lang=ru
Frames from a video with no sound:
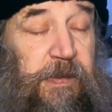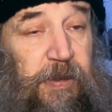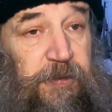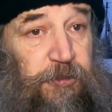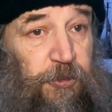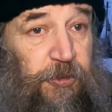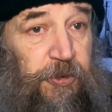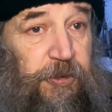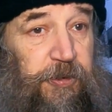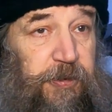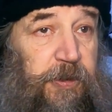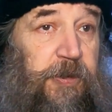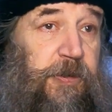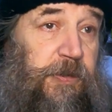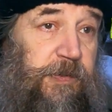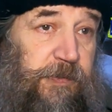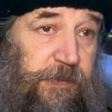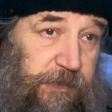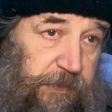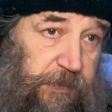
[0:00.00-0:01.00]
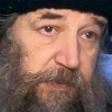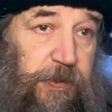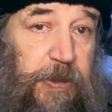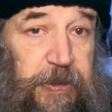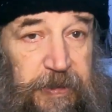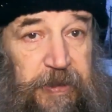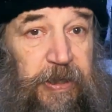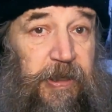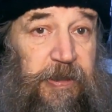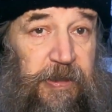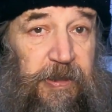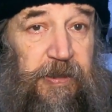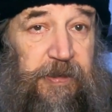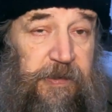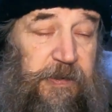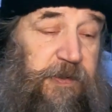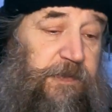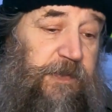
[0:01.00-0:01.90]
которых заели,